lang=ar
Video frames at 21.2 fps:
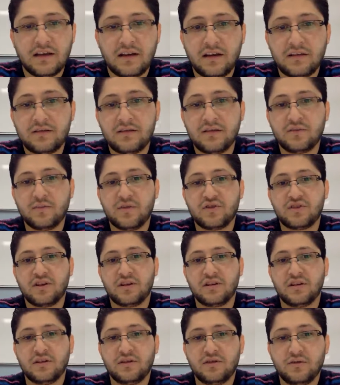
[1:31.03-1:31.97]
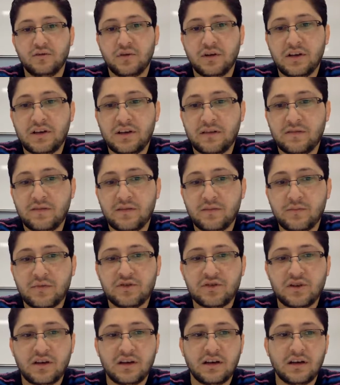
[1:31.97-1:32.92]
عدة مجلات دولية في
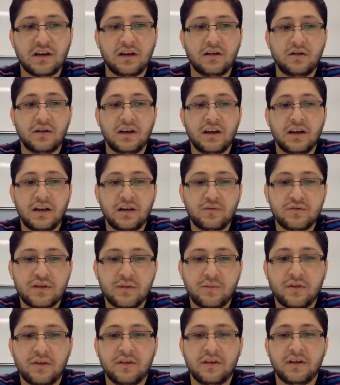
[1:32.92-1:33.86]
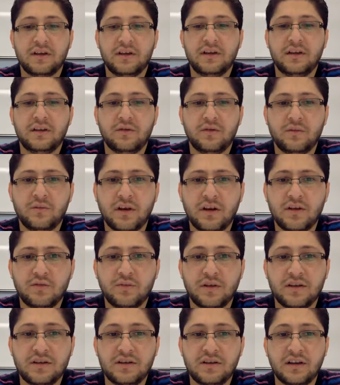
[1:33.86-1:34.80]
مجال الحوسبة الذكية
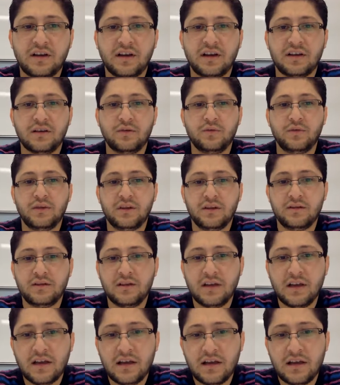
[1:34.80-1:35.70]
والمعلوماتية الحيوية